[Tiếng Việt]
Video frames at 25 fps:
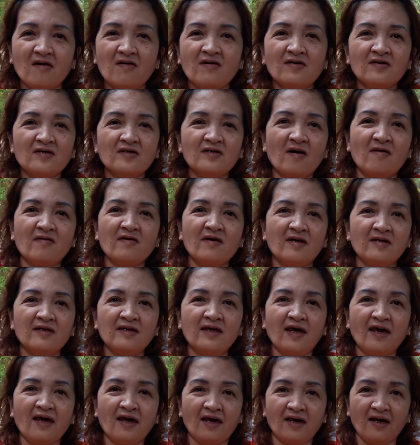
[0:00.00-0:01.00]
cái máy
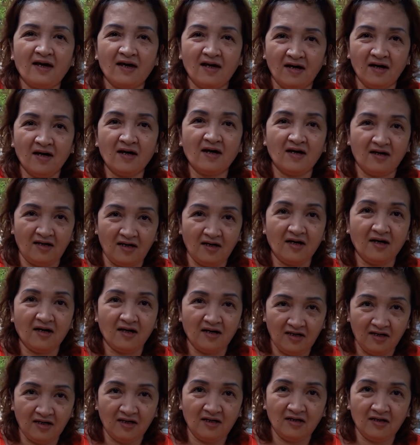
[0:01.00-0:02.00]
tính này
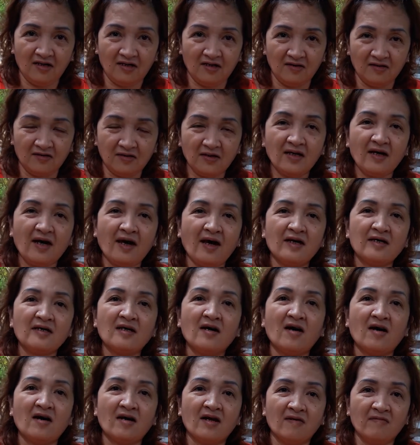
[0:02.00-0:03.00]
cho thay
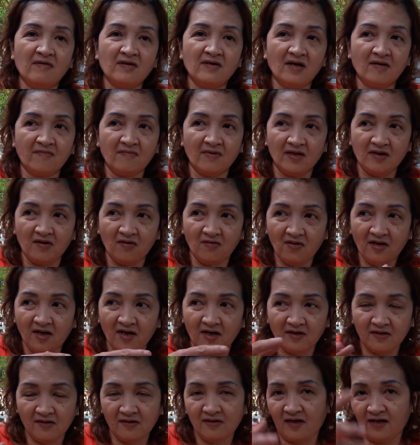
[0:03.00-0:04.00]
hại. Rồi bây giờ mình hối
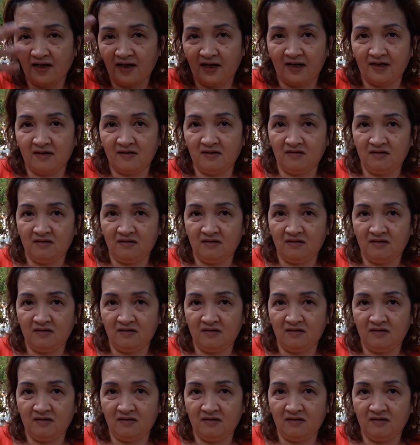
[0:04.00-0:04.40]
hận nó là nặng